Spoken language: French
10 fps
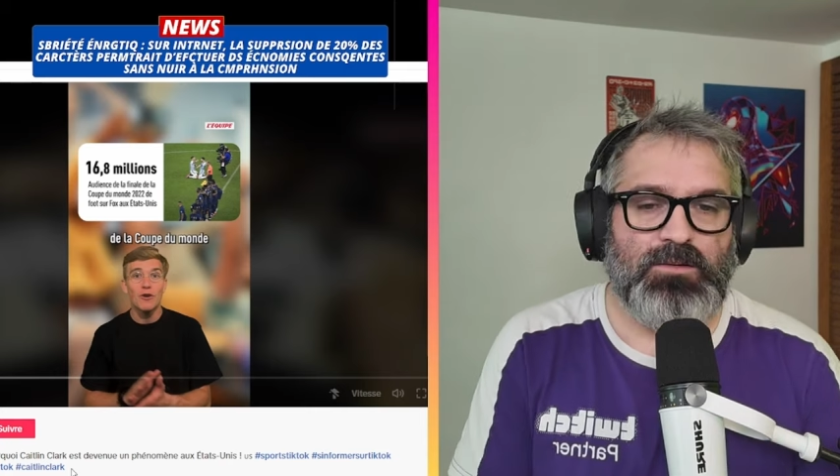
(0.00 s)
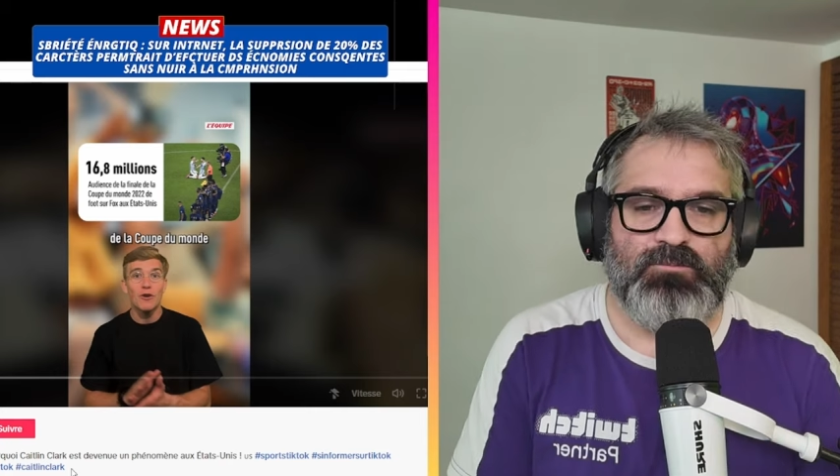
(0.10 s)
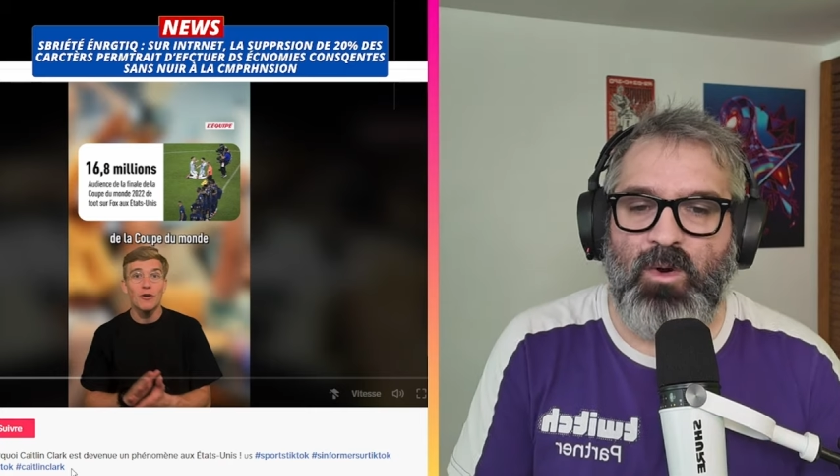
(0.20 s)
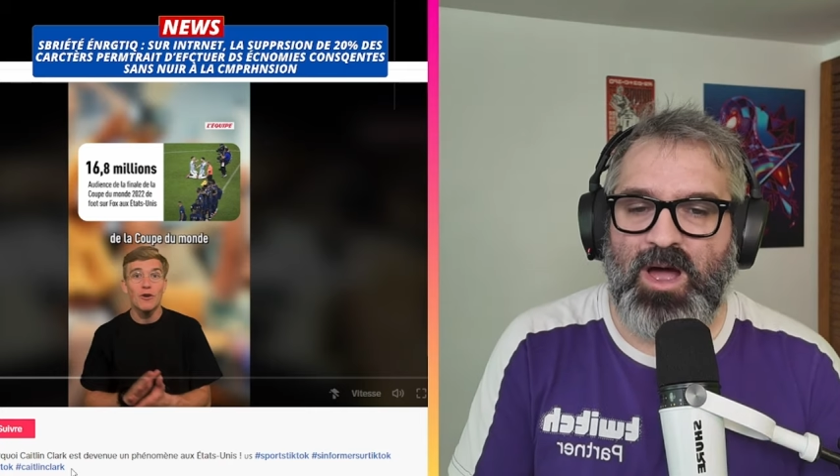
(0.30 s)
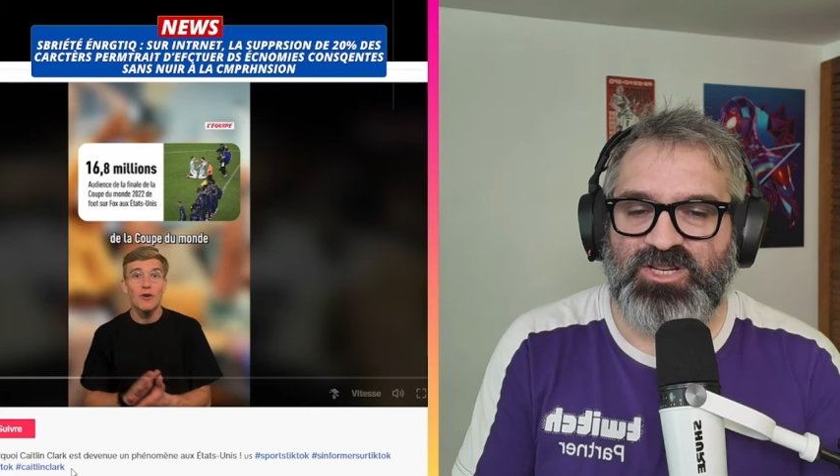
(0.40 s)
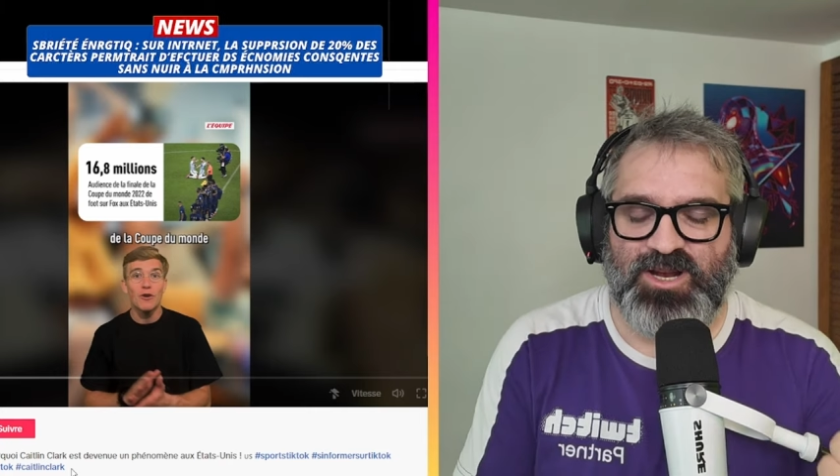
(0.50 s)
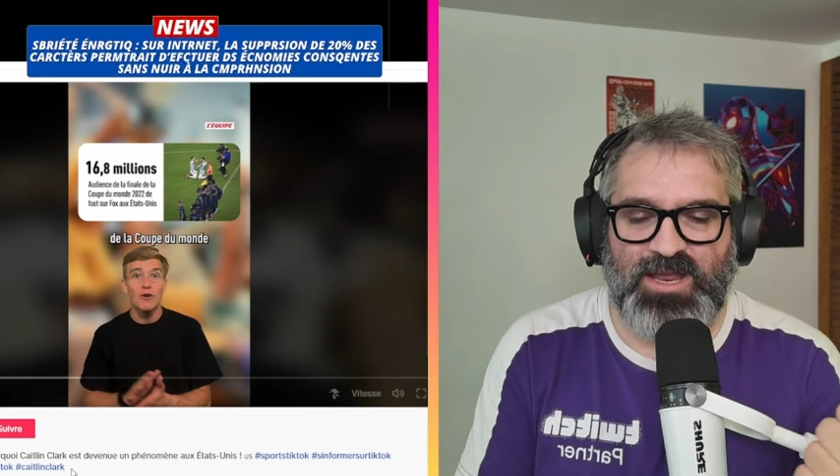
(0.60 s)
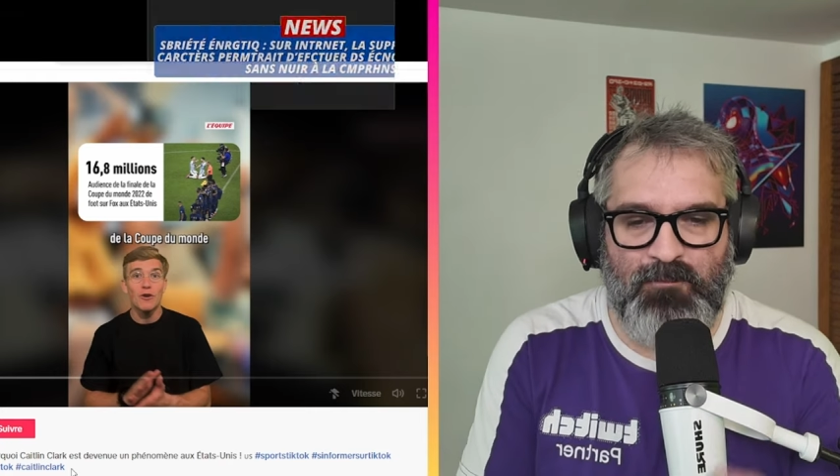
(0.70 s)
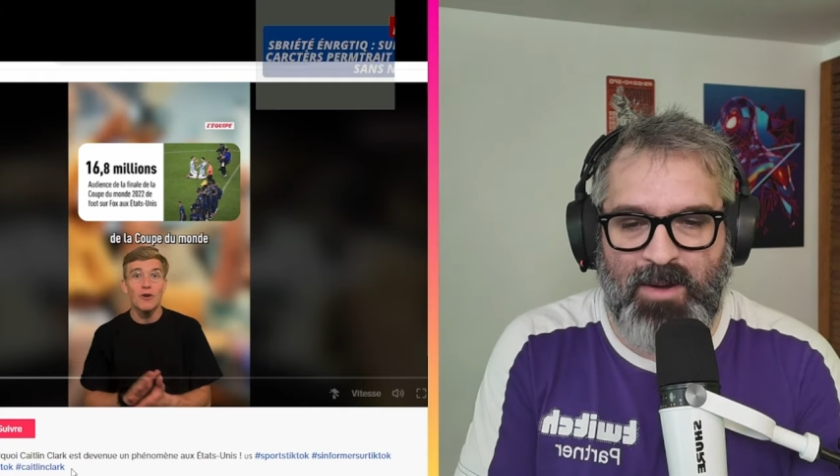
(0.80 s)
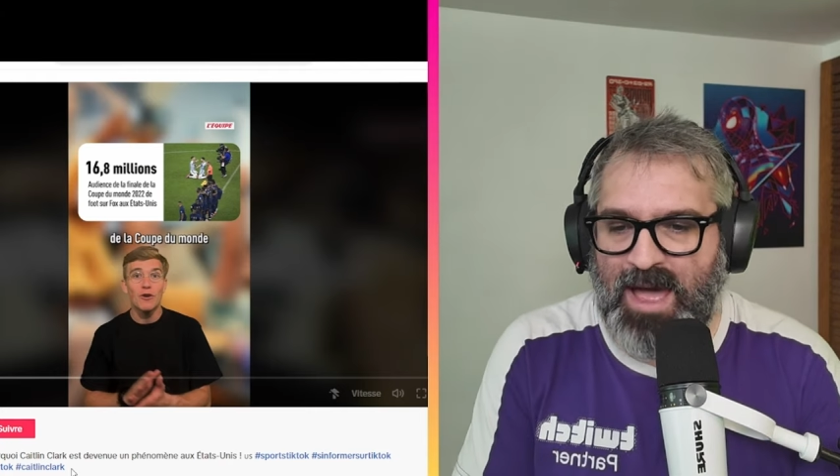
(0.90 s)
moi j'en
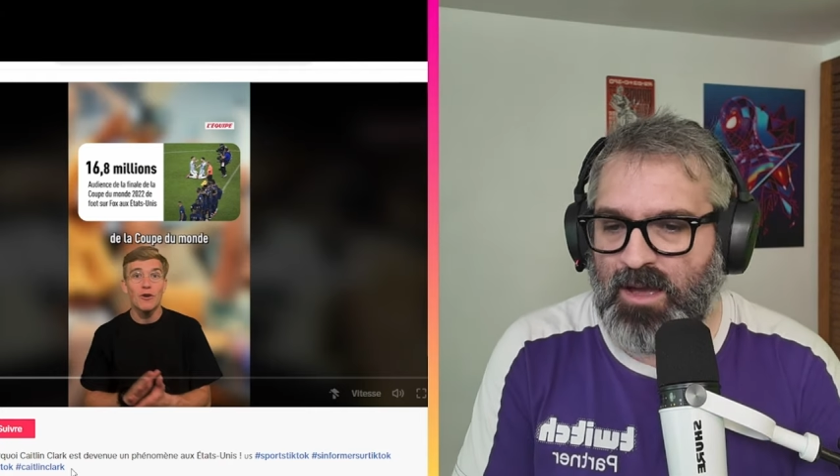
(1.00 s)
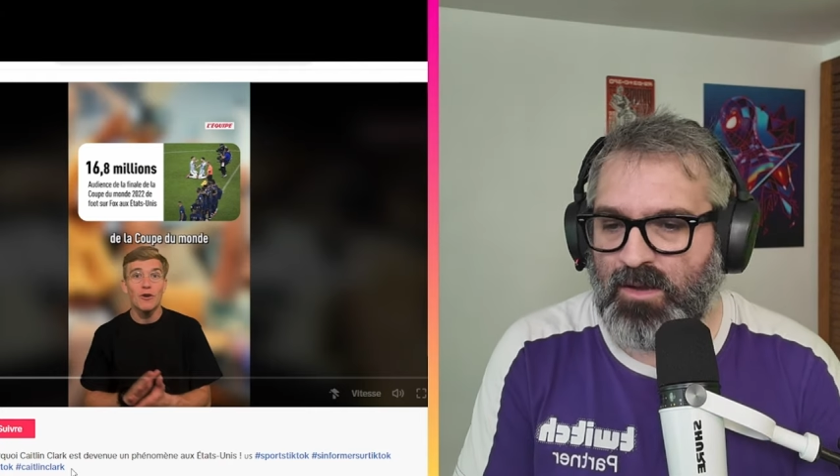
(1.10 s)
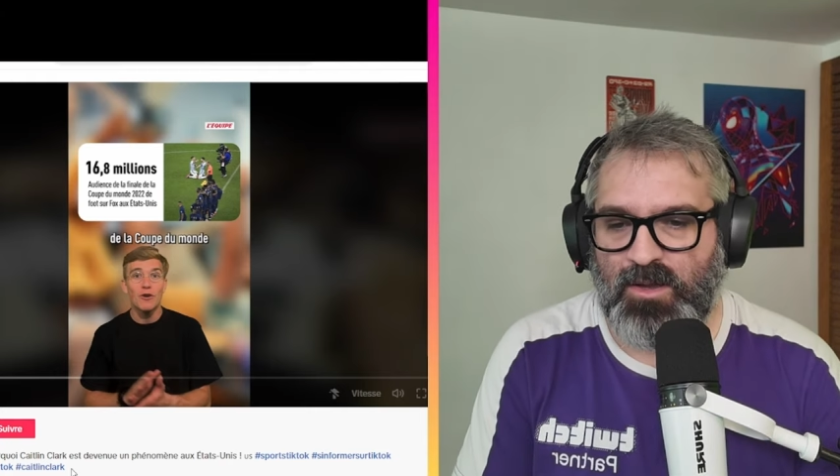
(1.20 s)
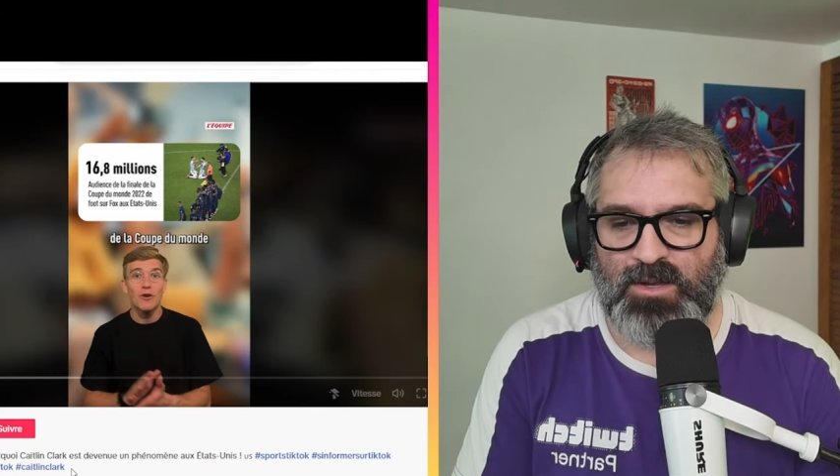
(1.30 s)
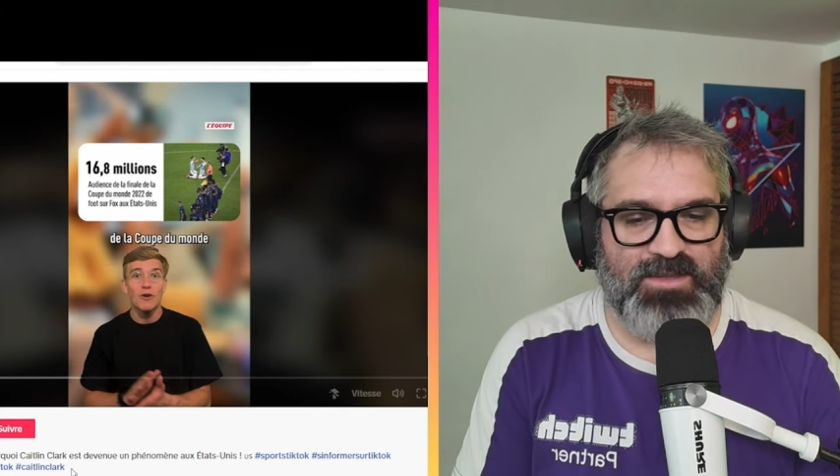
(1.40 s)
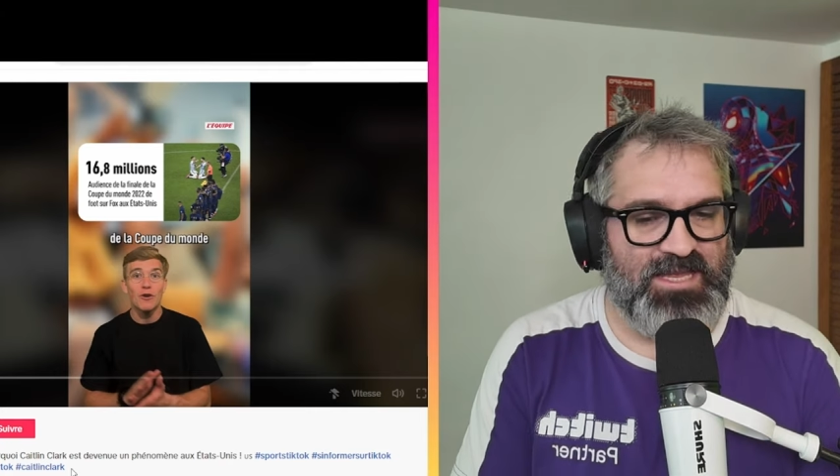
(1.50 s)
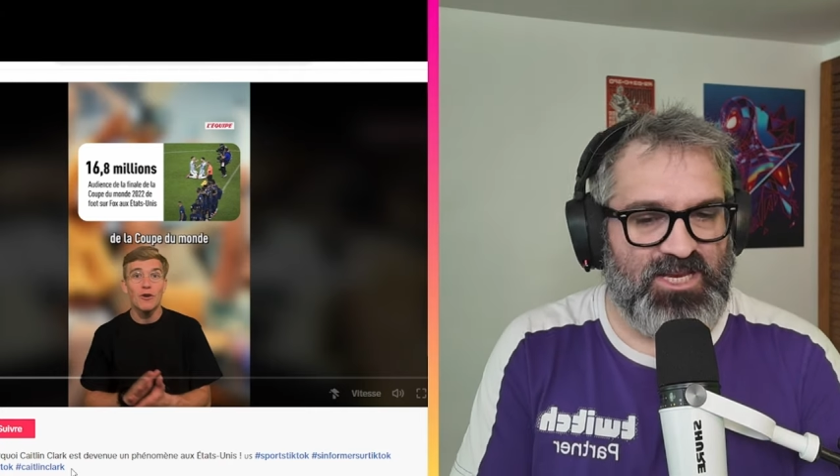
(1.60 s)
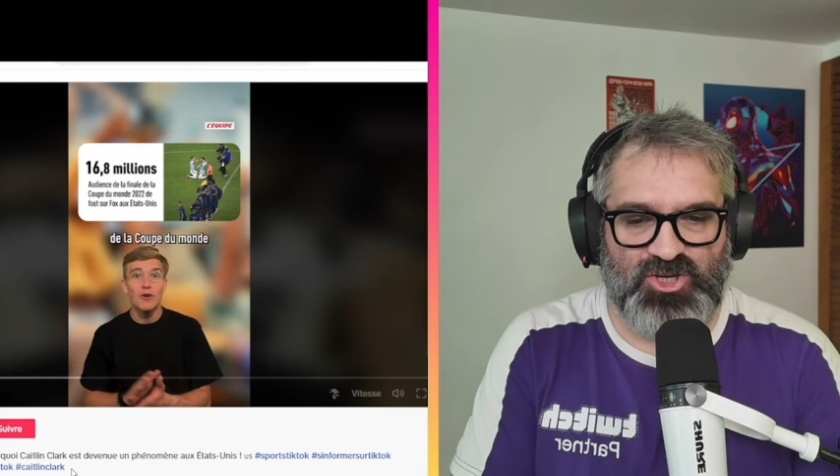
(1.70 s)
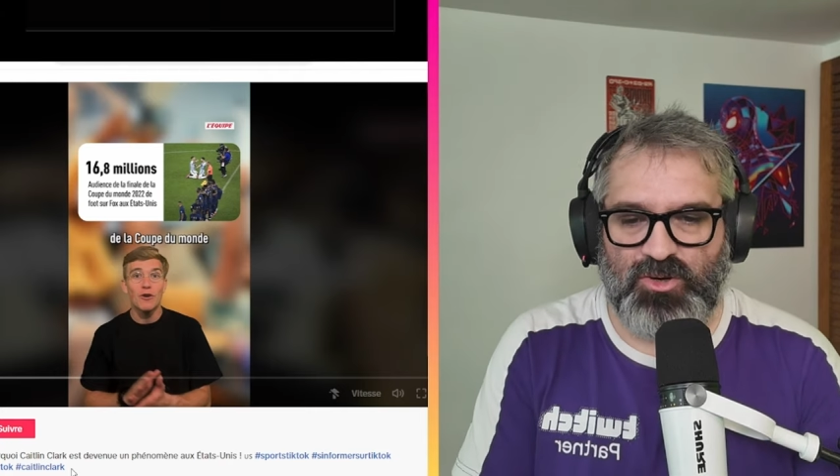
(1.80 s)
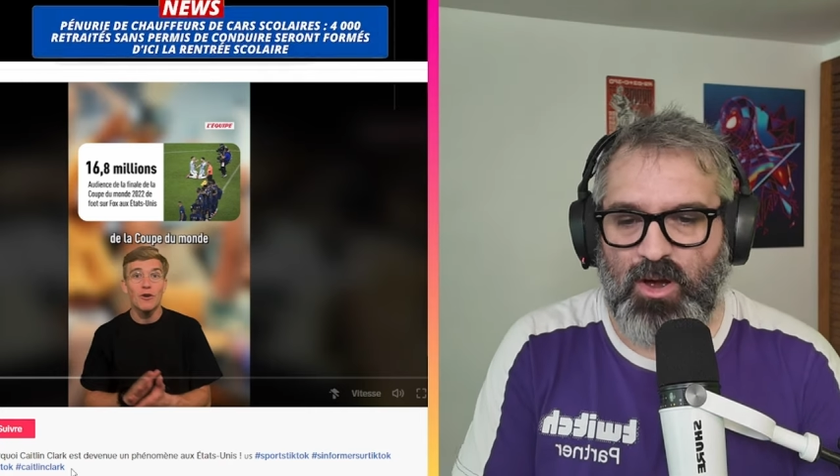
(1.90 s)
ai marre des
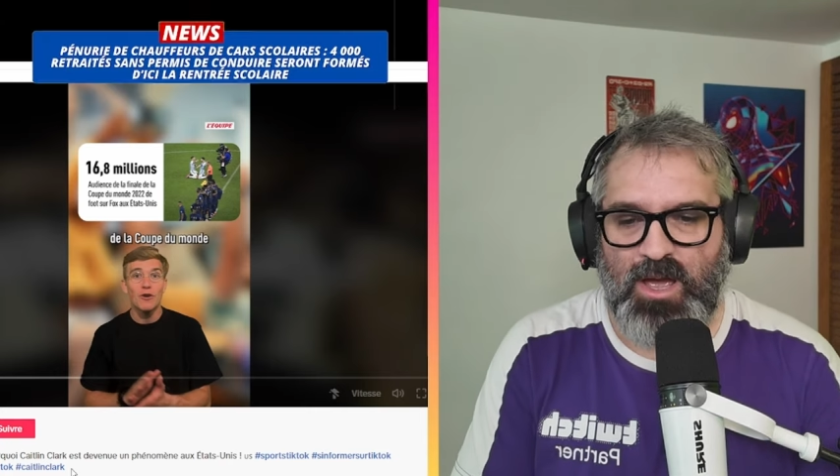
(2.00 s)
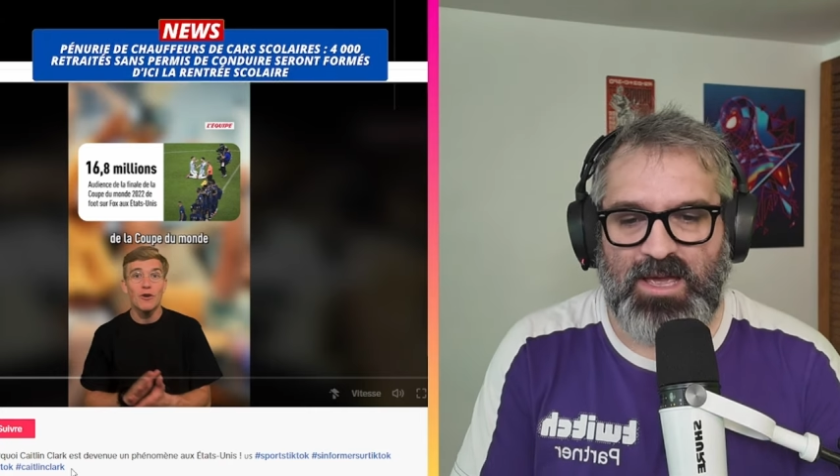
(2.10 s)
gens